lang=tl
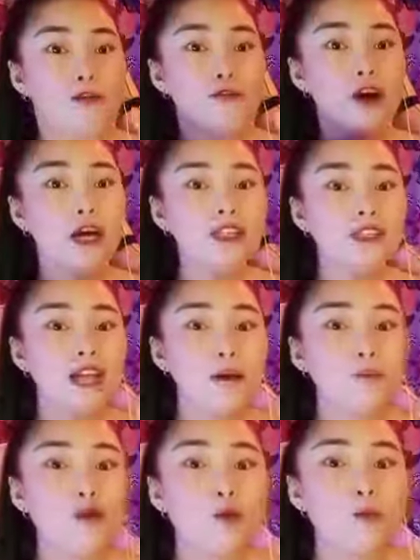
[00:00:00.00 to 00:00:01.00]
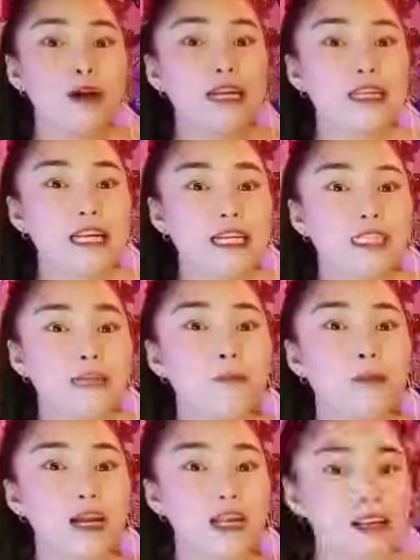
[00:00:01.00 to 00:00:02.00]
First time kong marinig si
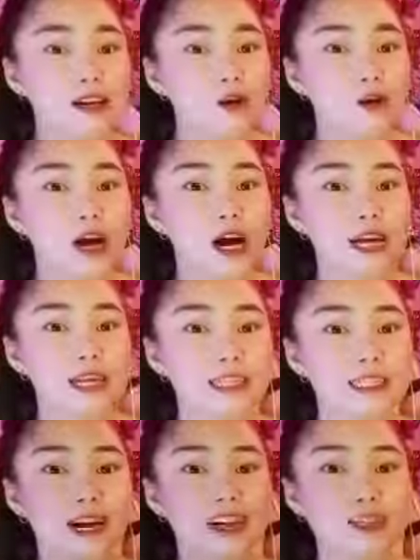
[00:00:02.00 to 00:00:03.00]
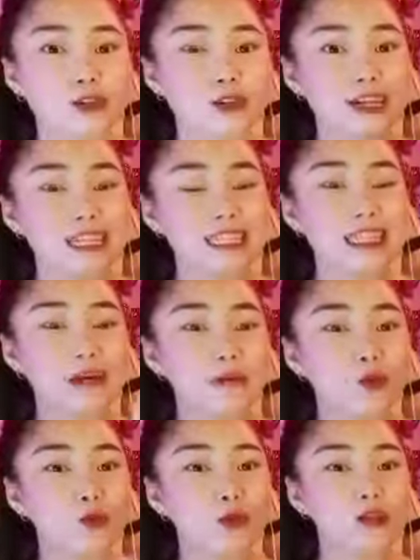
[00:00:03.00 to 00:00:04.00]
Balaraw guys Actually si
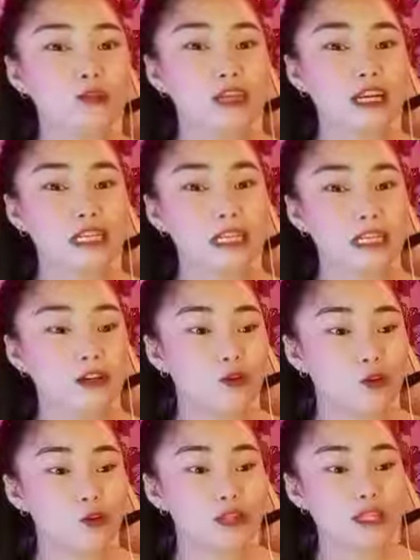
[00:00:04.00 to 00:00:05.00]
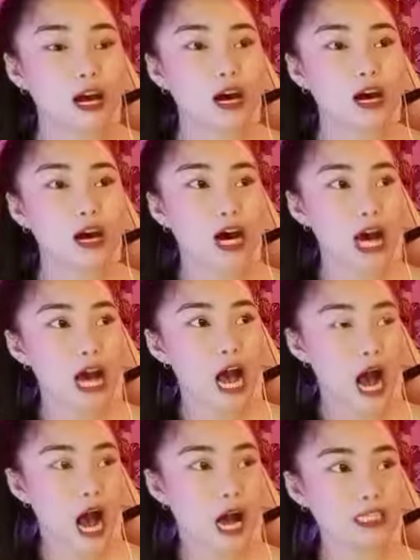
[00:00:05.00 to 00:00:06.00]
Ibo ko lang yung narinig ko sa
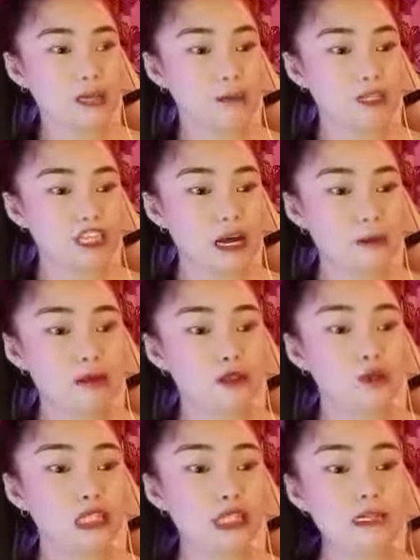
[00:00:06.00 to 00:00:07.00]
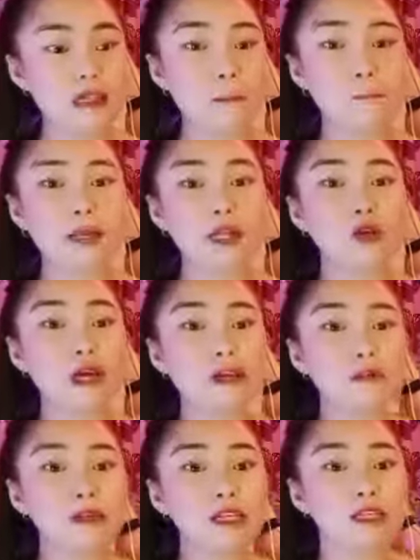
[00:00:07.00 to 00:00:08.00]
uh, sa Mananabas So si Sampilok
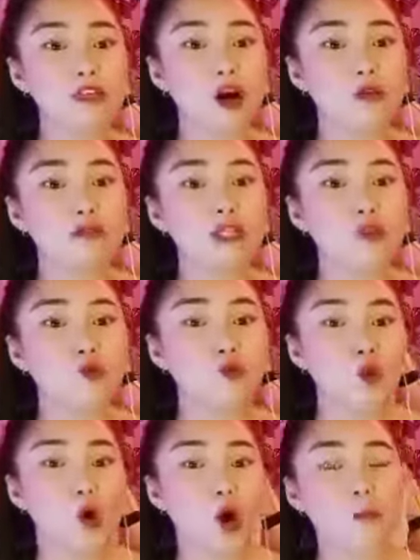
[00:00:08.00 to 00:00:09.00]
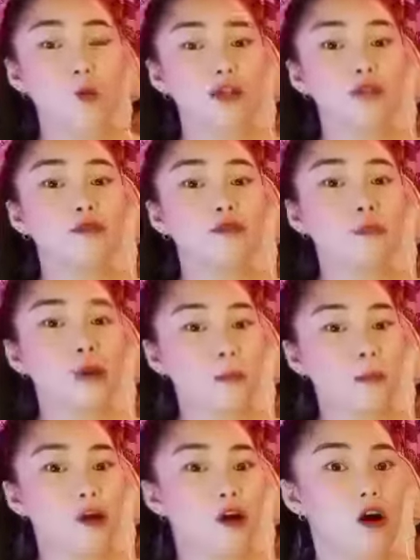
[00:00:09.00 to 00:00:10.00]
in Balaraw is one of the
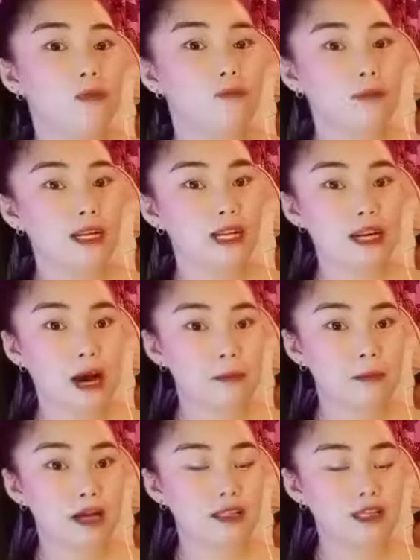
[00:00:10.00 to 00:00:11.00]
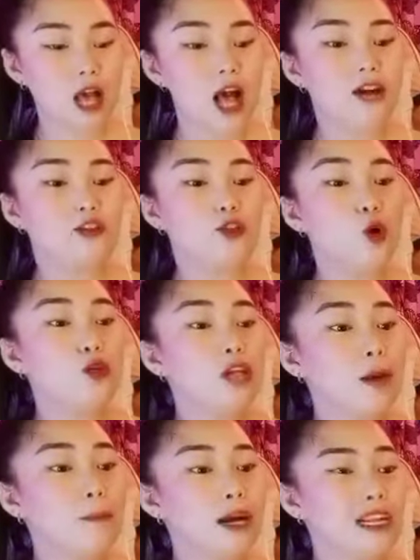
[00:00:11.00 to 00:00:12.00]
member of Mananabas. So,
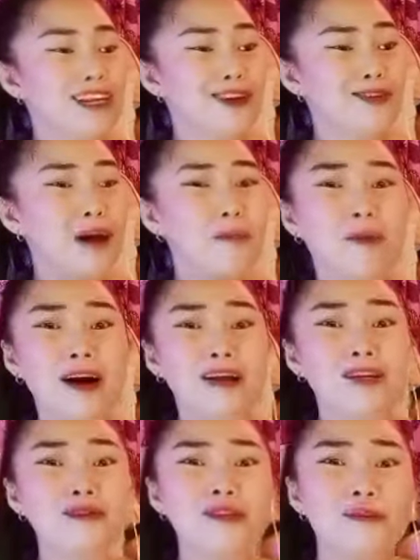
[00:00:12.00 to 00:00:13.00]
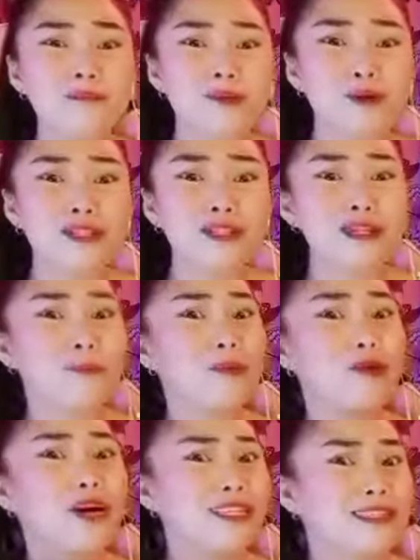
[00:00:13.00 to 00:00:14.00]
kay Balaraw, napaka-cute ang boses niya,
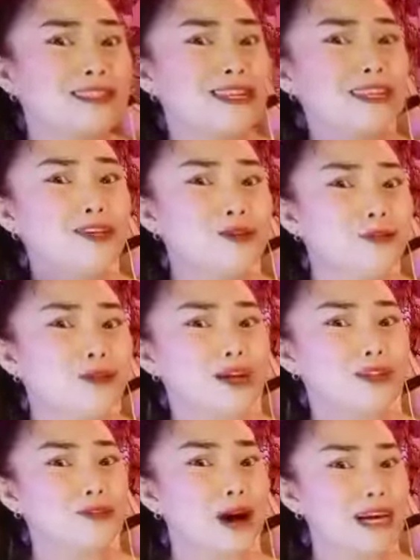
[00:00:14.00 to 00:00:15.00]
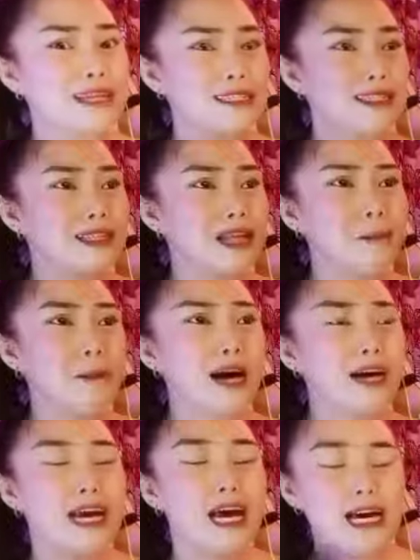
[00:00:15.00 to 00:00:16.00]
pero astig yung ano, as,
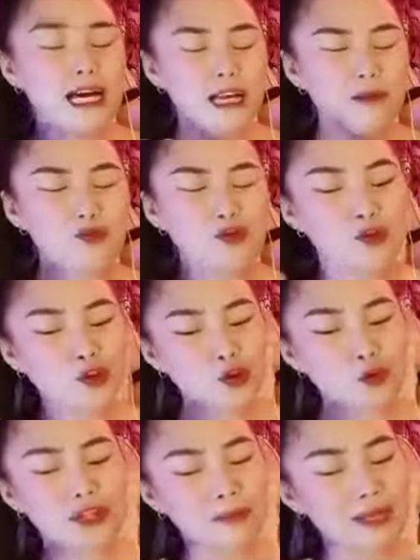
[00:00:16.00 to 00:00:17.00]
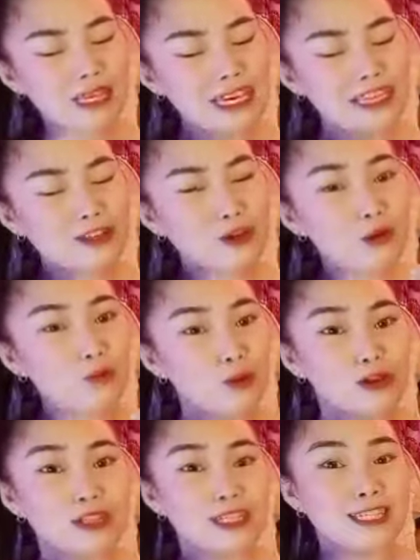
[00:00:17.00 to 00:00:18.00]
napaka alam niyo yung cute na maliit yung
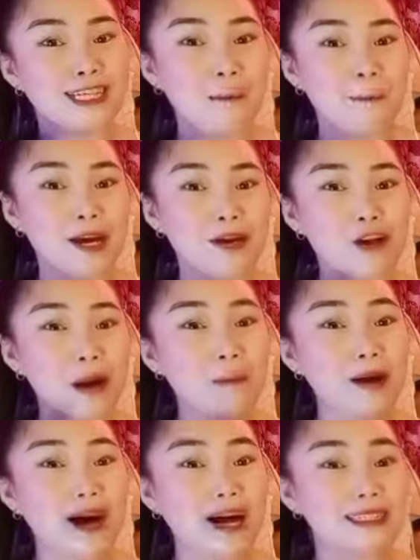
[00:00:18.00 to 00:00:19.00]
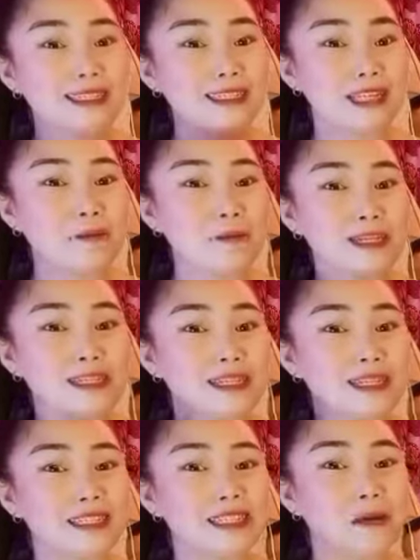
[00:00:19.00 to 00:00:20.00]
boses niya, pero napaka napakaastig
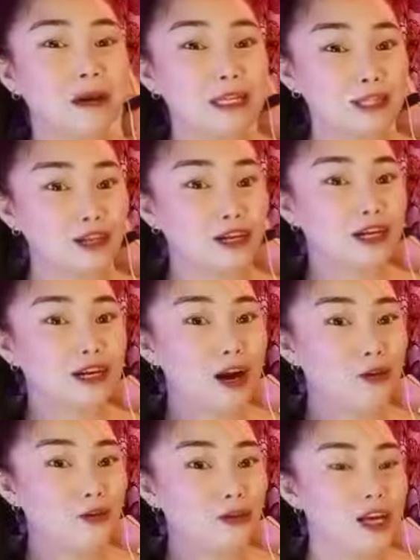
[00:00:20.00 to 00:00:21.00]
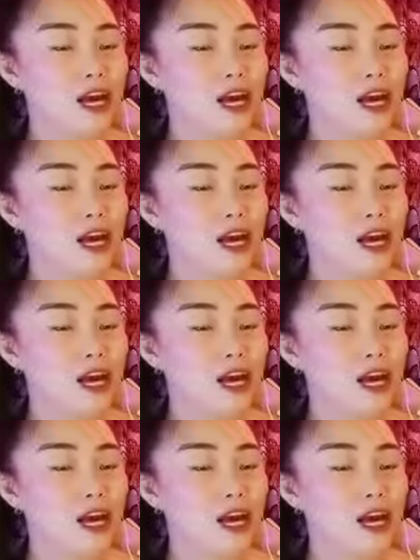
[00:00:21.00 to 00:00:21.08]
pagdating sa underground.